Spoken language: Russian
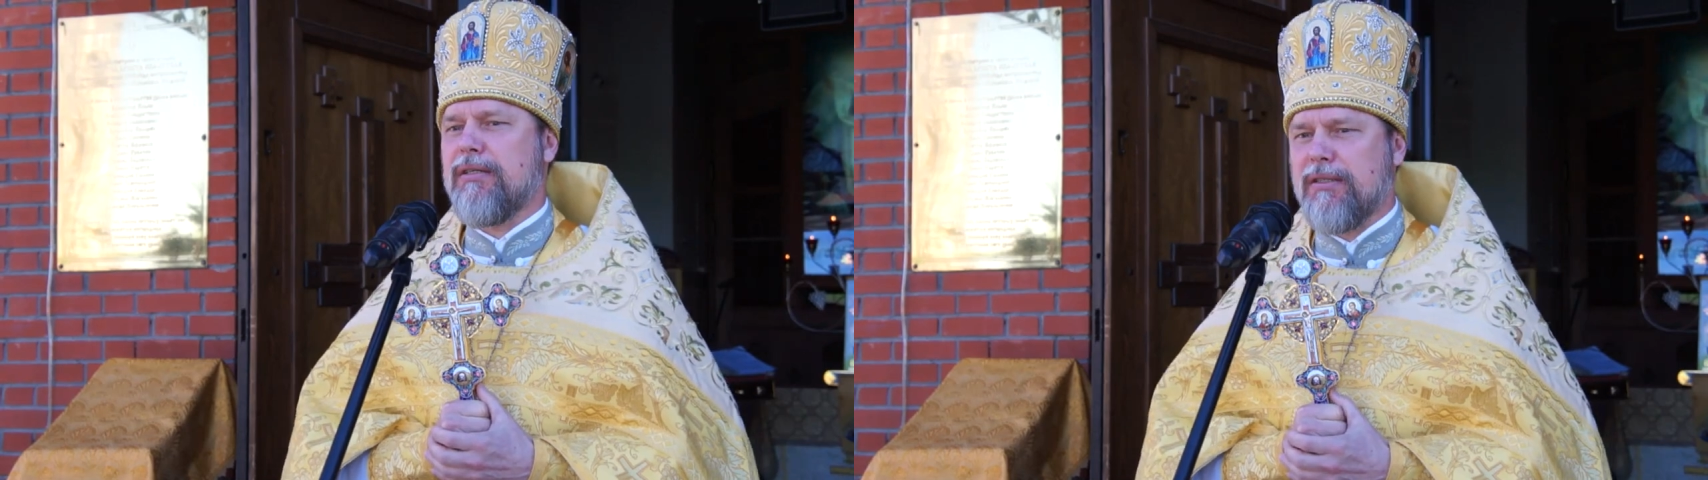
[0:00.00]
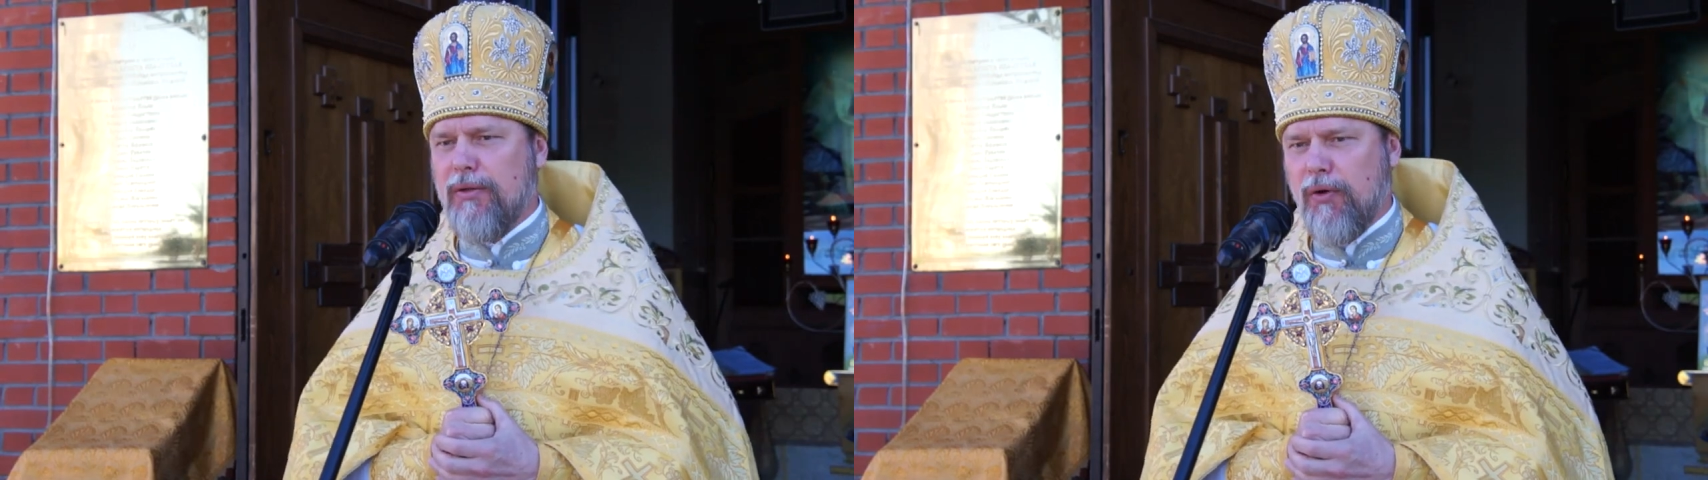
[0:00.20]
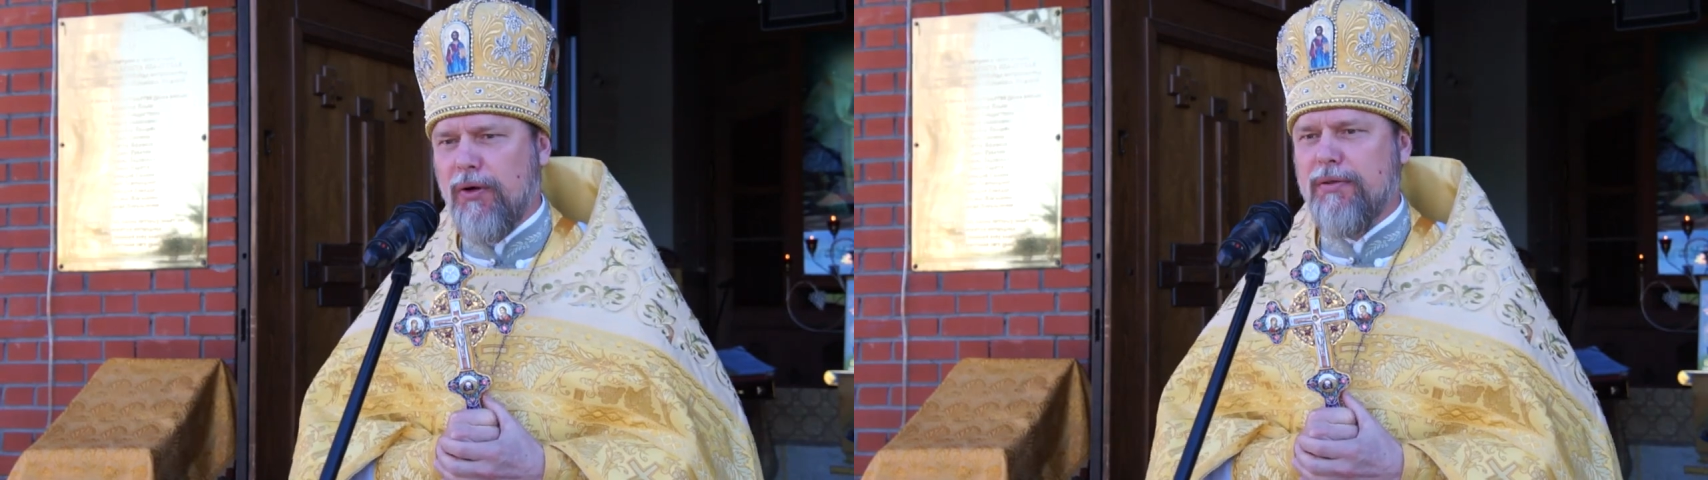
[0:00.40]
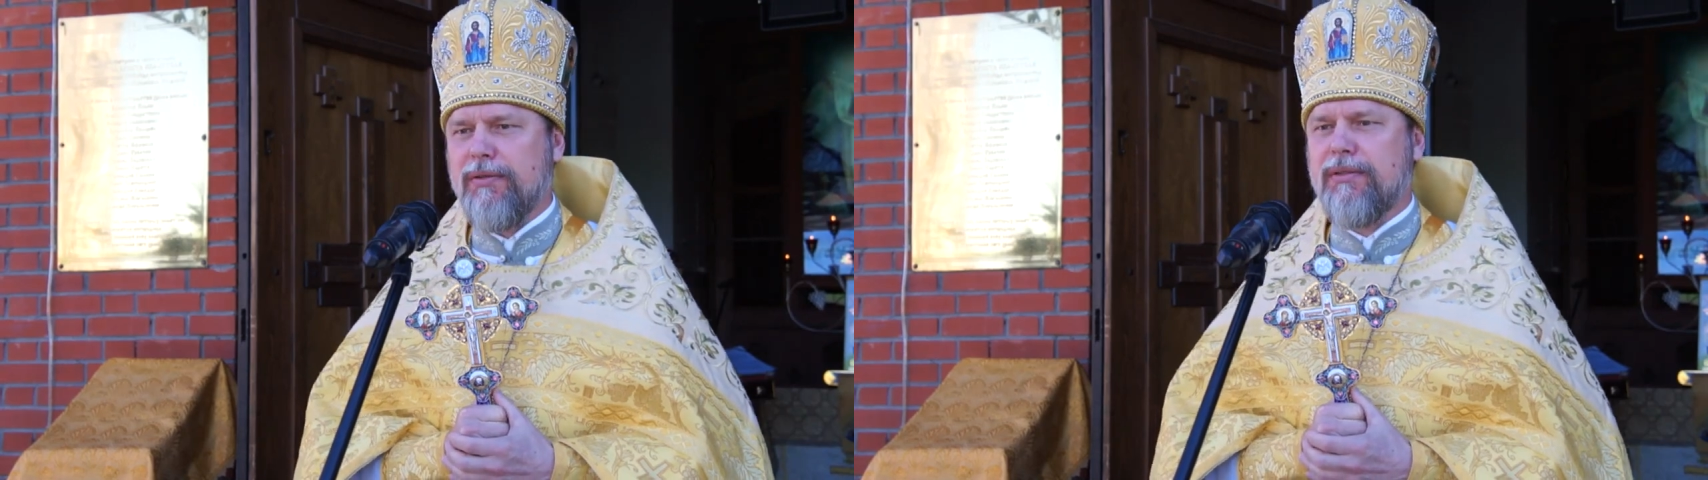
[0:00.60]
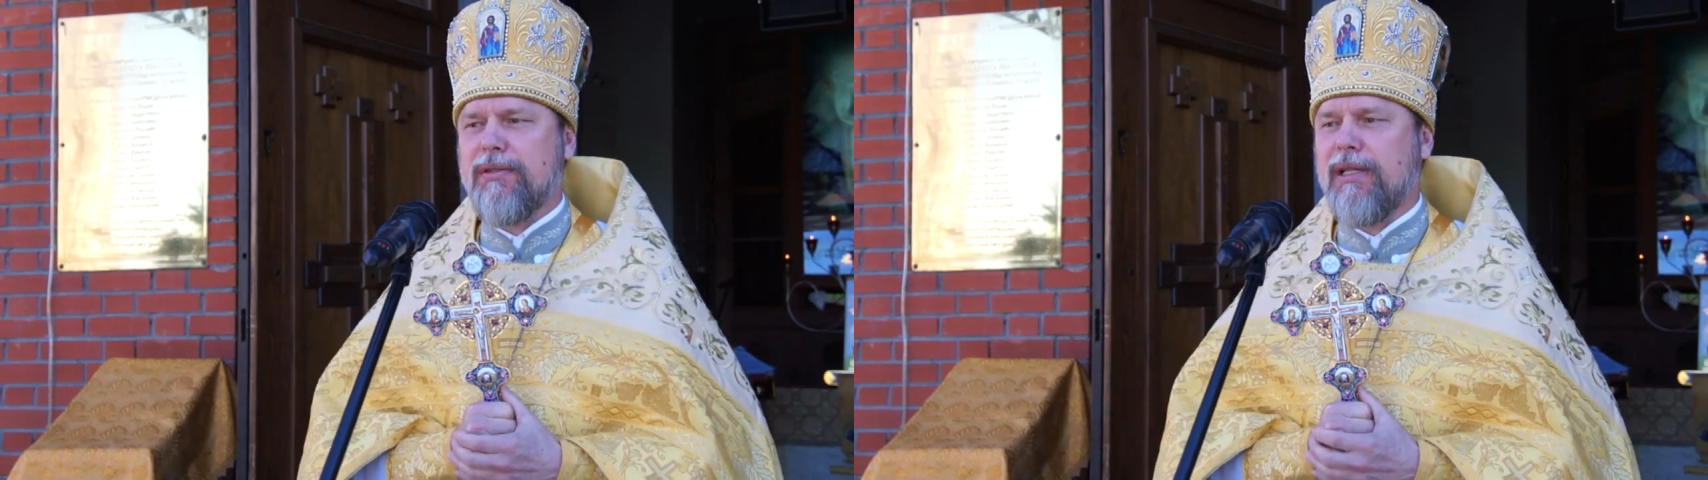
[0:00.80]
зло
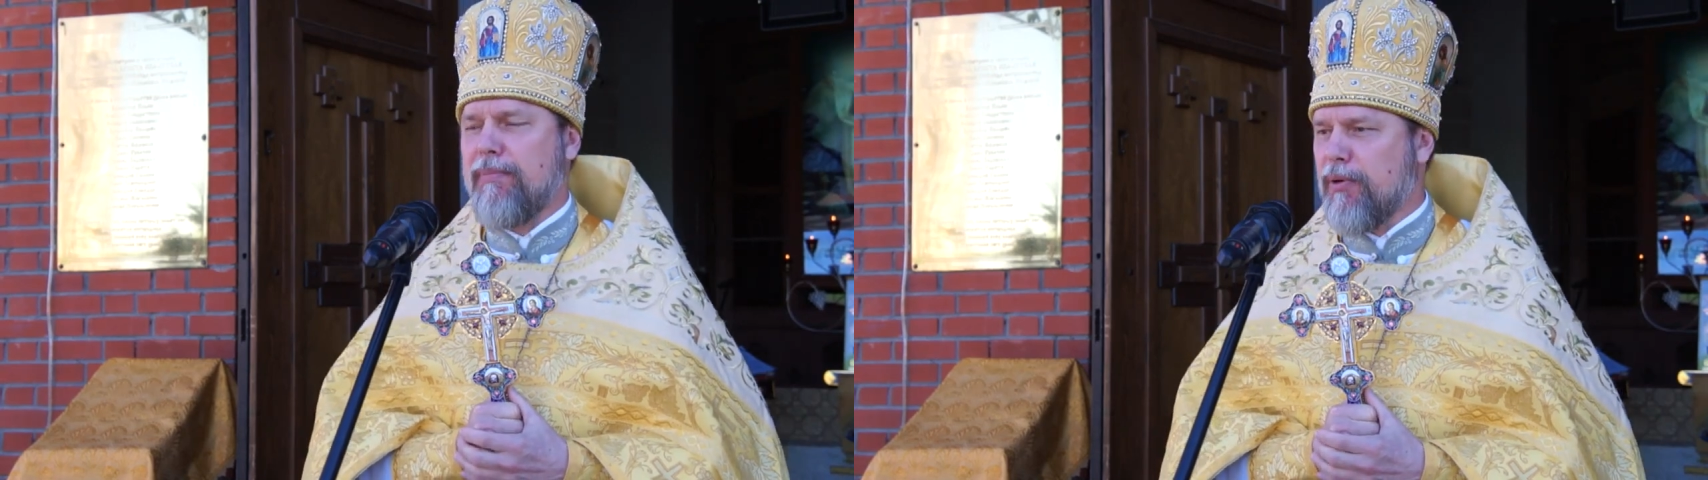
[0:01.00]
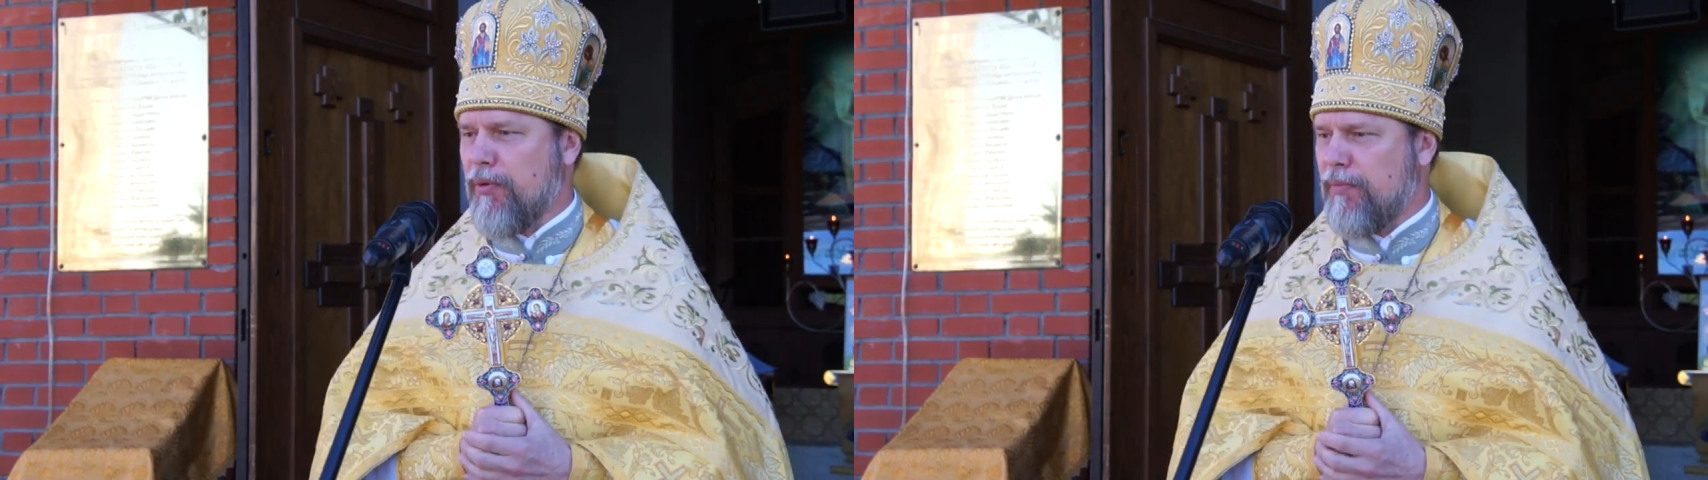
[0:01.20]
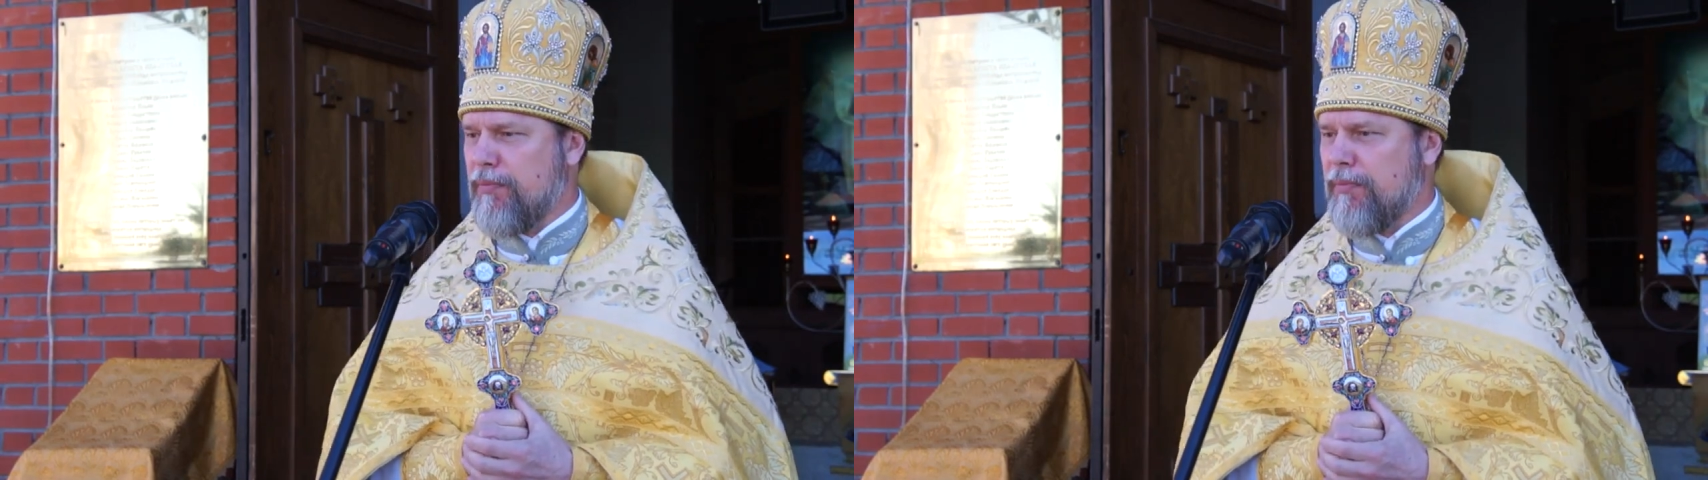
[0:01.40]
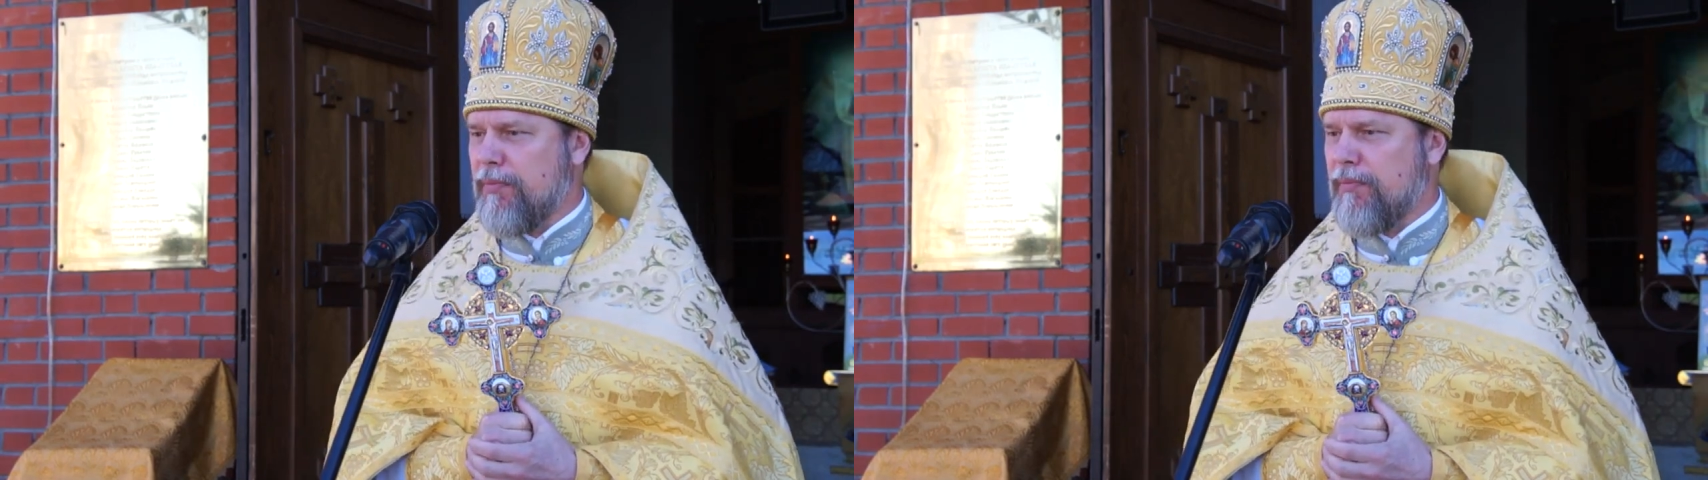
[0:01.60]
добром.